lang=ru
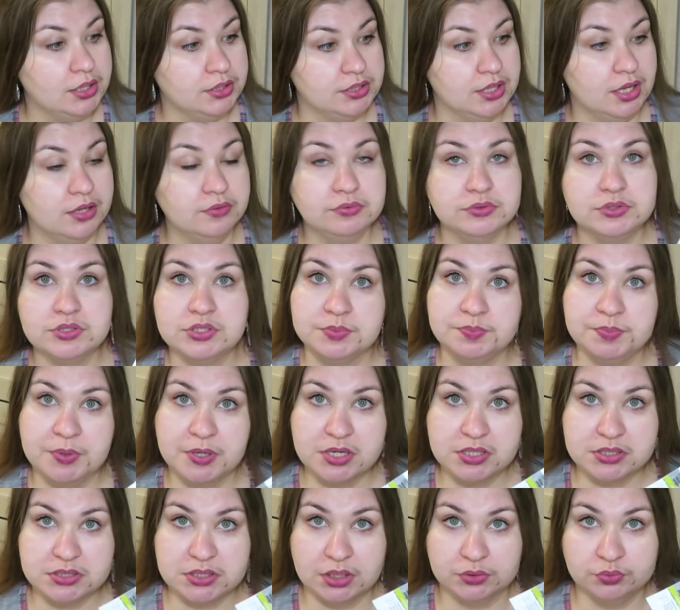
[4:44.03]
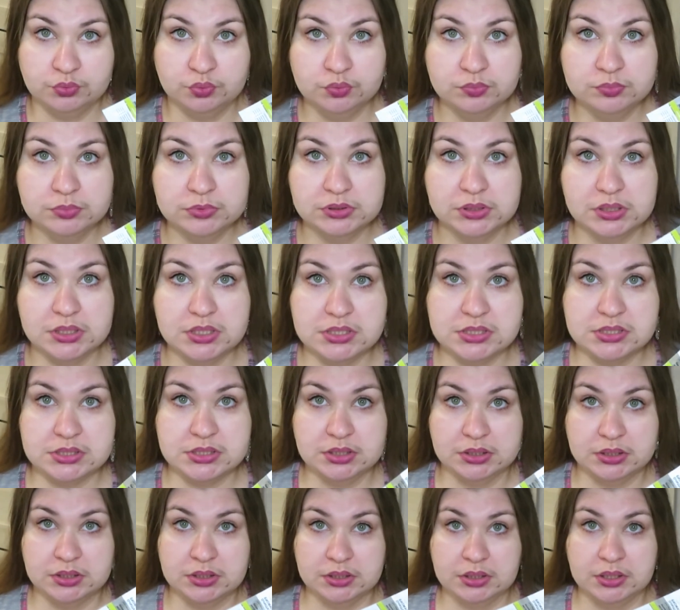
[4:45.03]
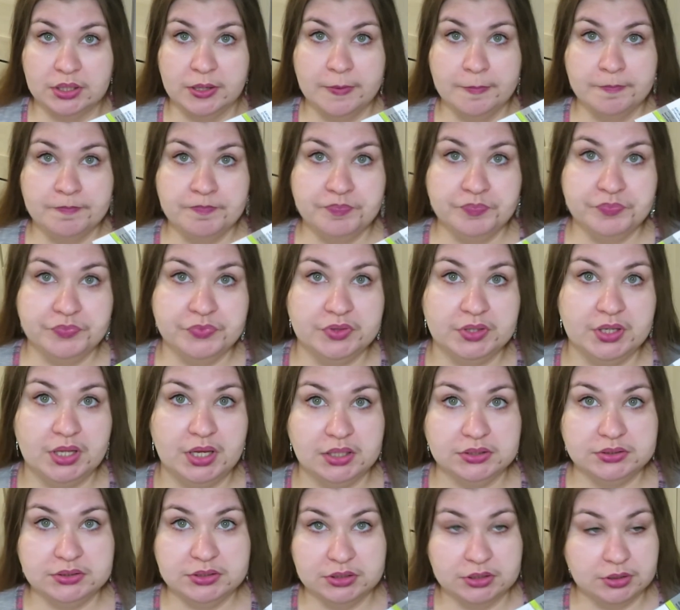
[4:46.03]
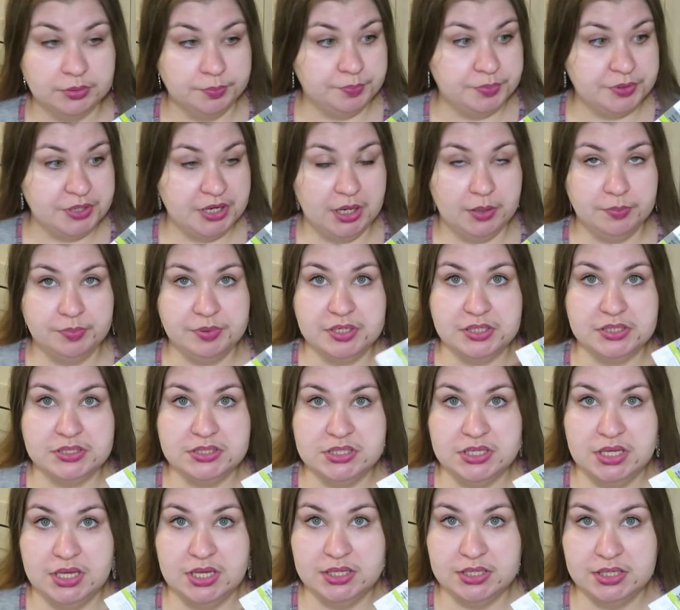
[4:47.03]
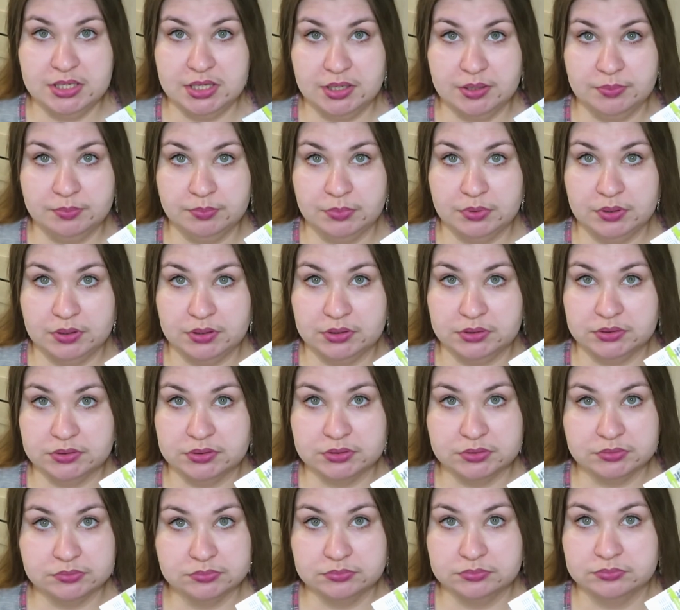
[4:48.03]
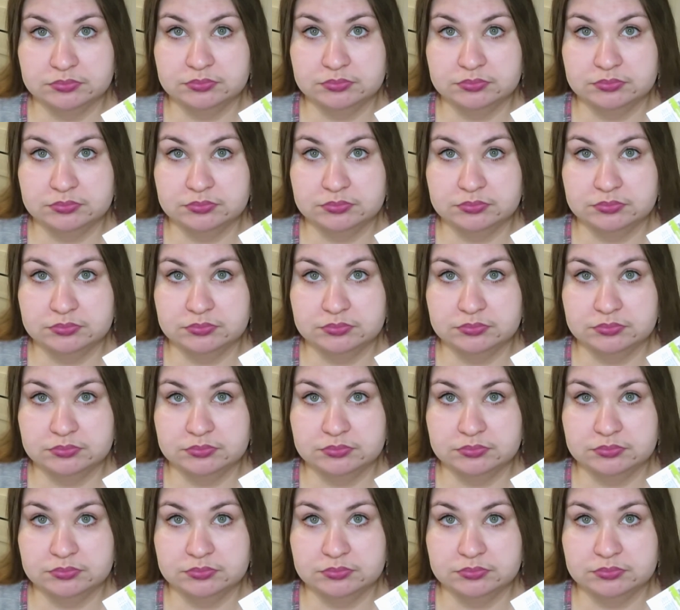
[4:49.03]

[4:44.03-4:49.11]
Я вот теперь задумалась э, над приобретением, э,